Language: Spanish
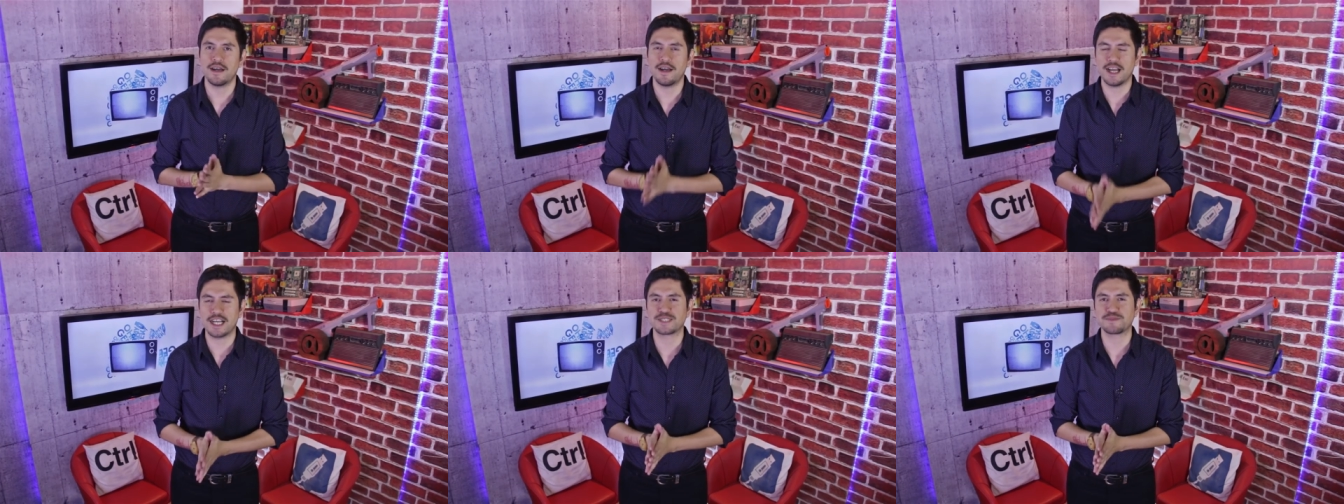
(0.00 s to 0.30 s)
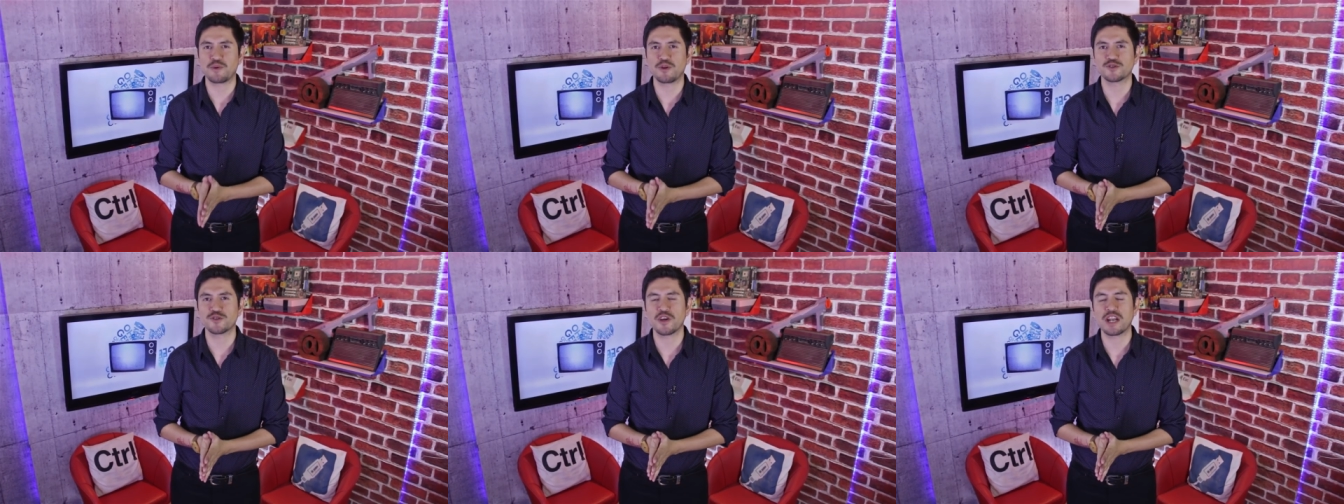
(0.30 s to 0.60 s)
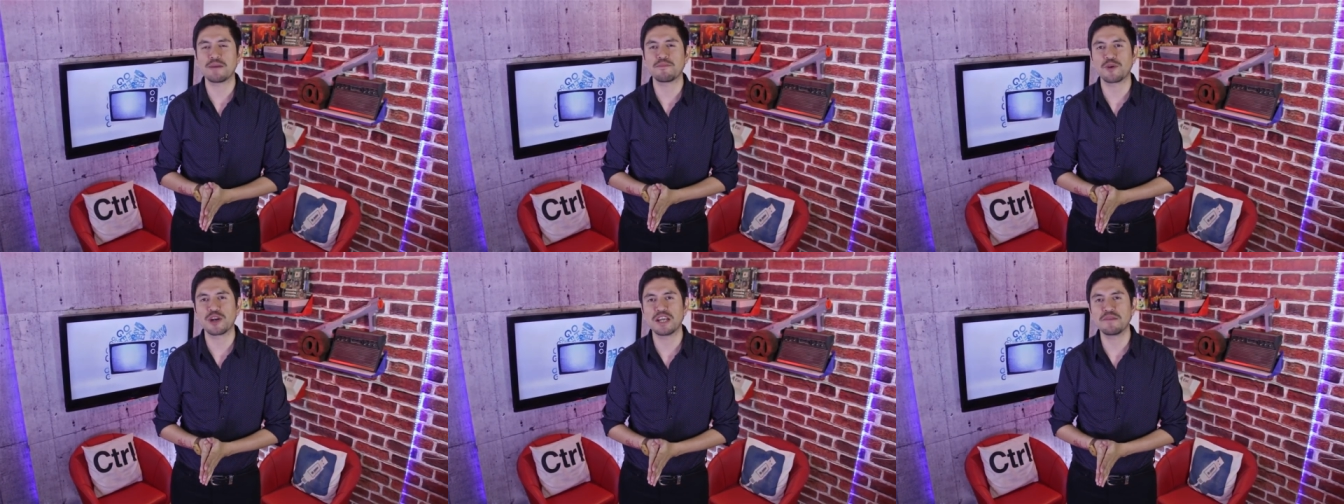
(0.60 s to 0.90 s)
Explotó
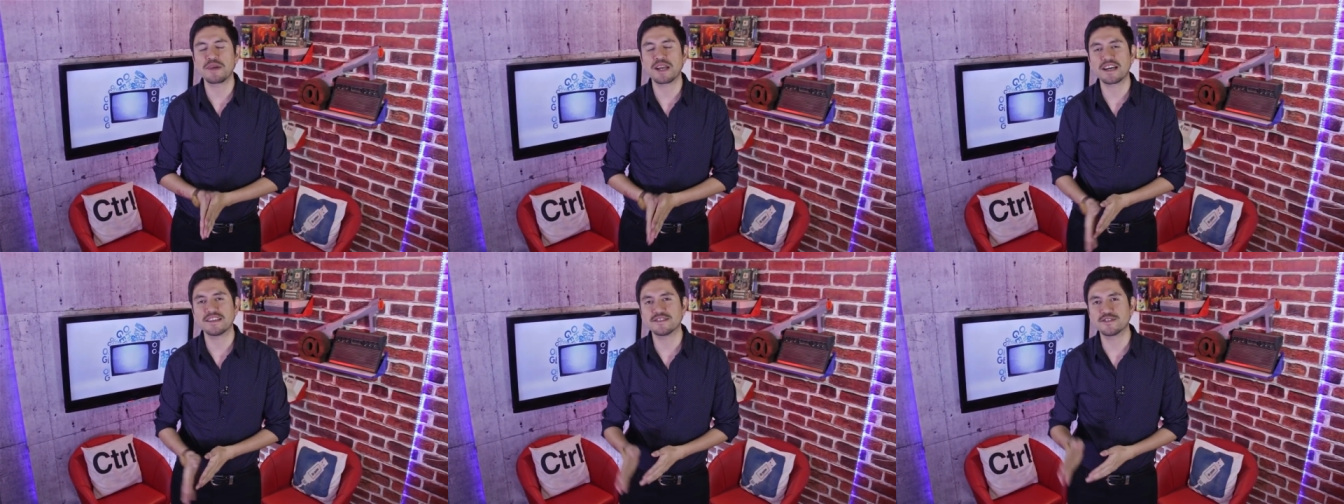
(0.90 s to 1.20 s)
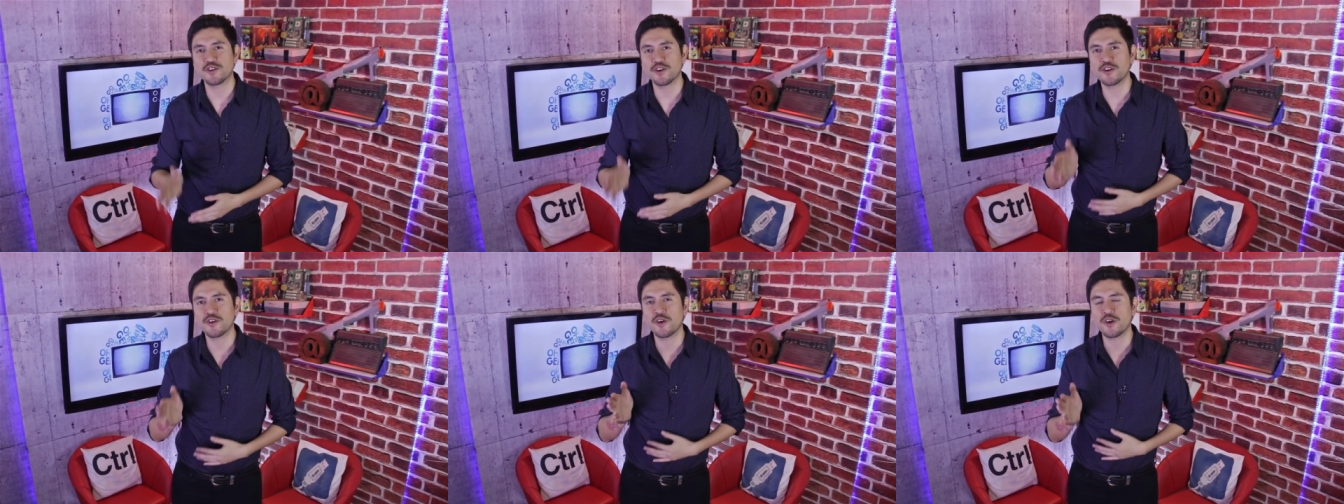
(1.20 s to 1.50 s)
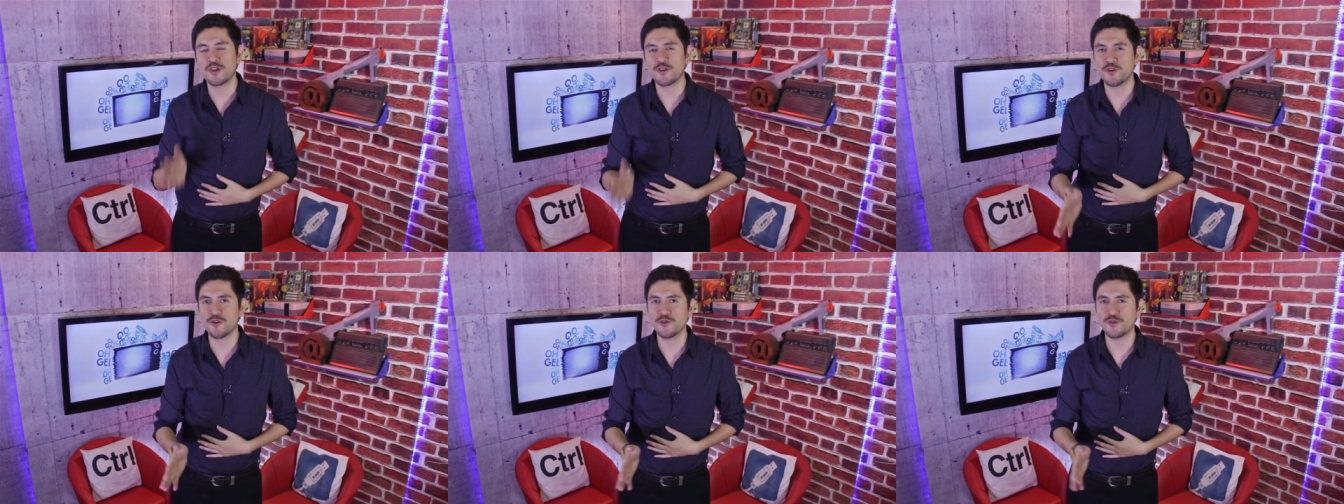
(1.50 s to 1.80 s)
la polémica en torno
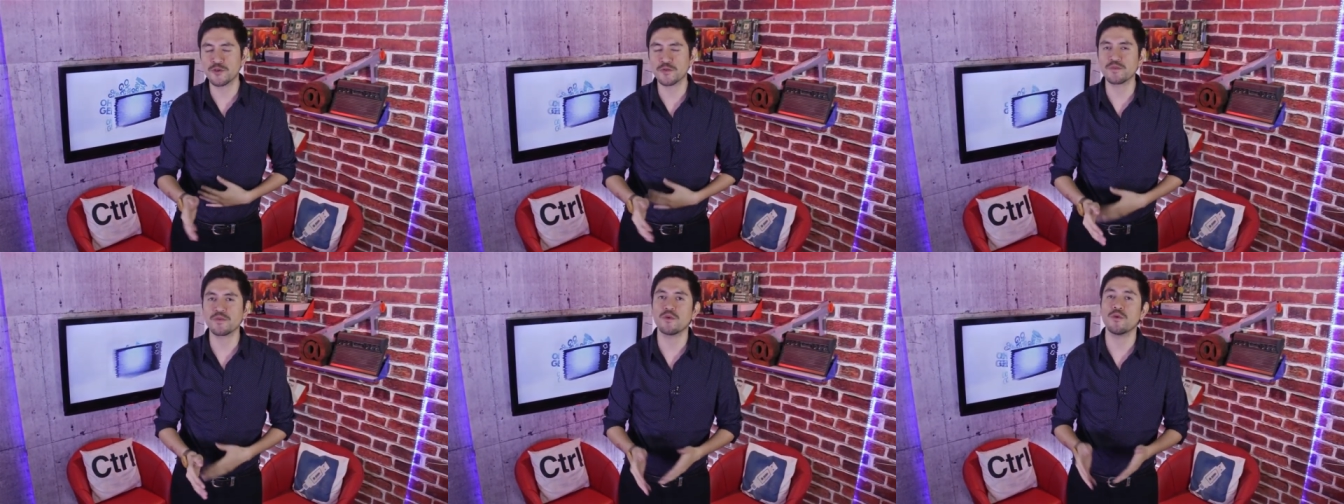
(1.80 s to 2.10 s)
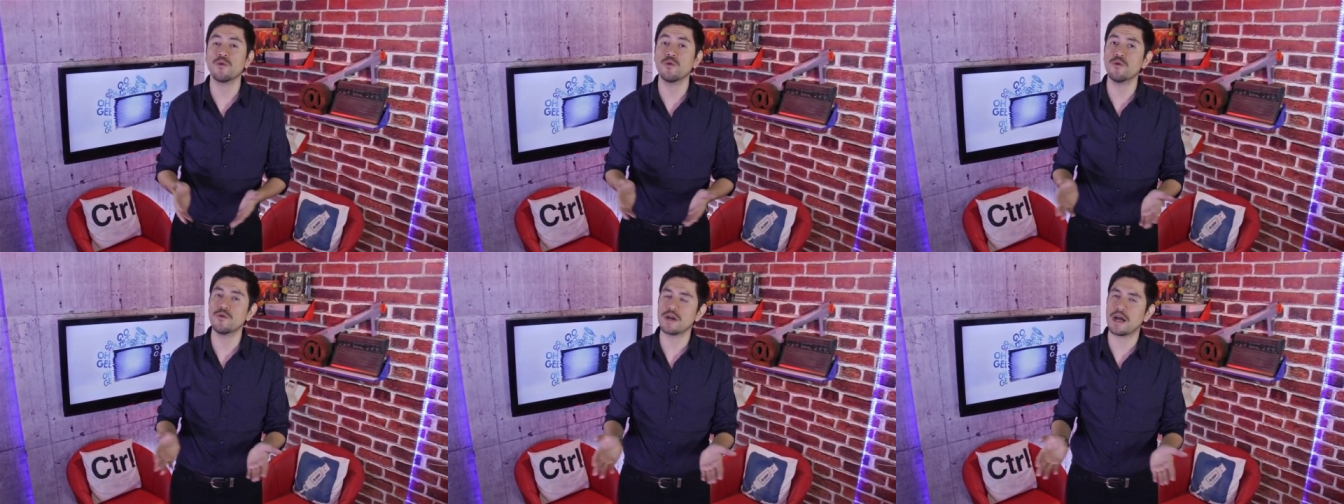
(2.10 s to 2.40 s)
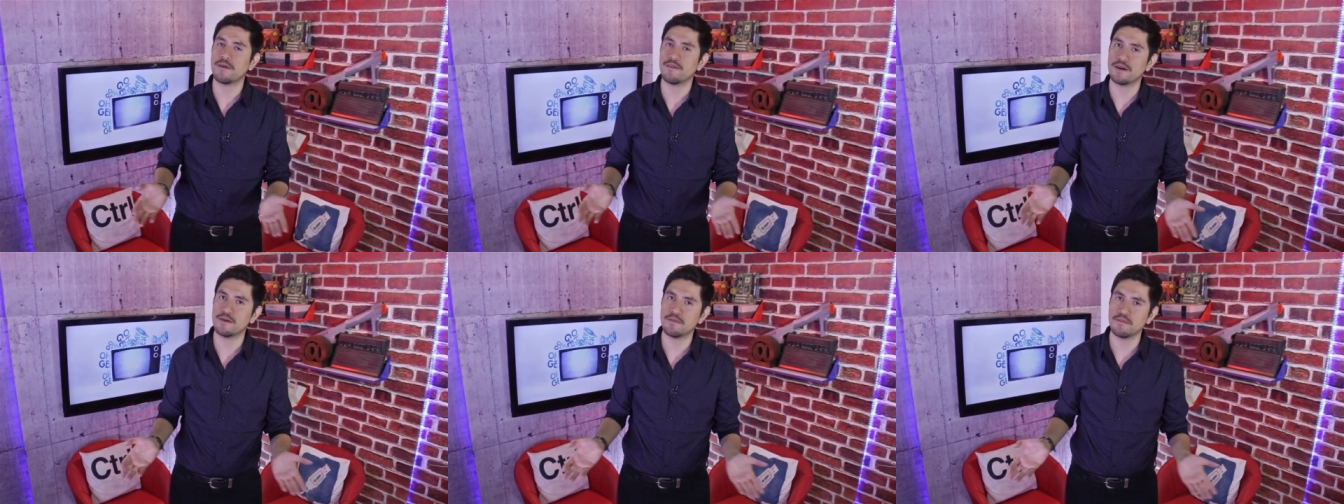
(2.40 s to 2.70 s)
a YouTube
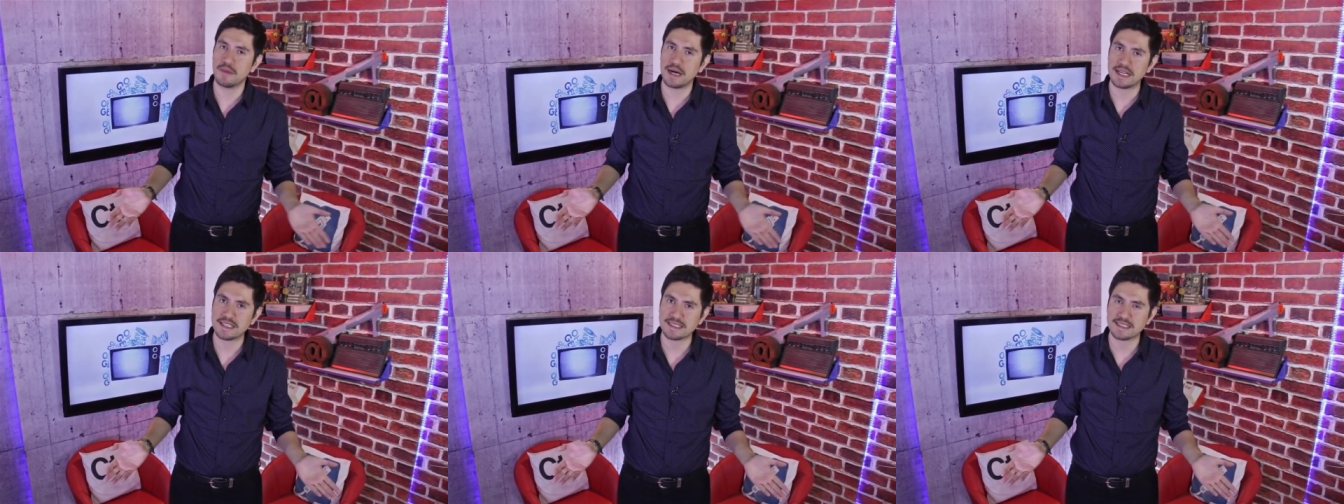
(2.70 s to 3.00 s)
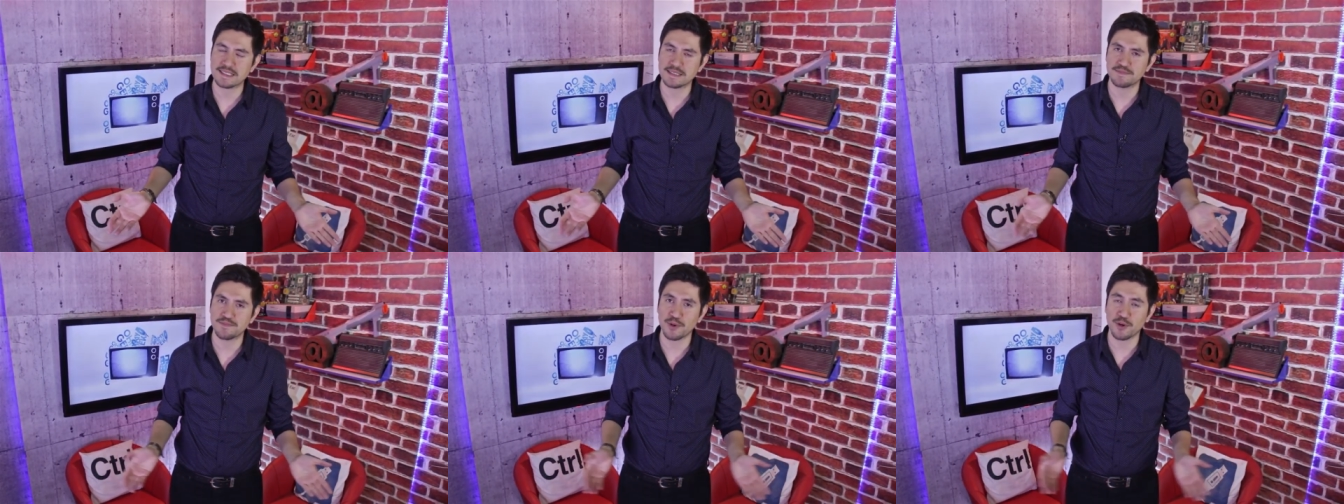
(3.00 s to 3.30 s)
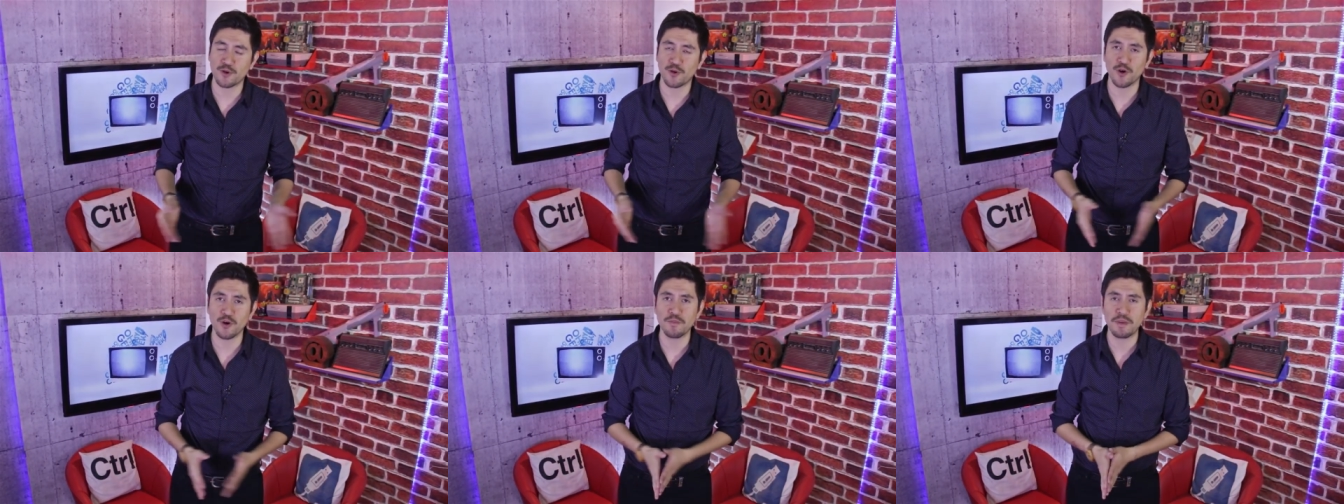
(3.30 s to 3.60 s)
una vez más
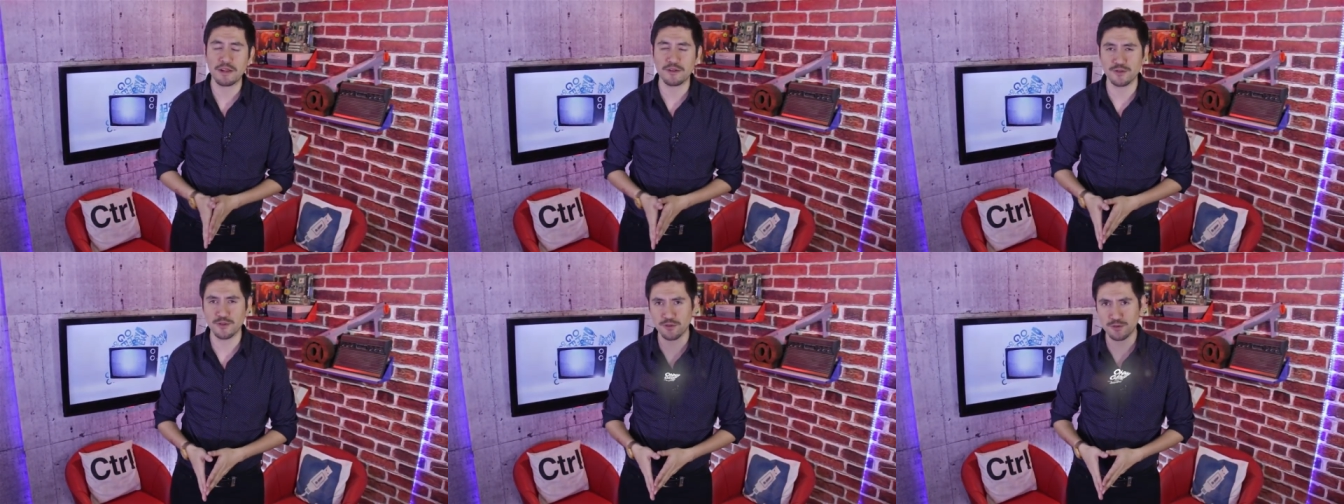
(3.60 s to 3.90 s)
por culpa de un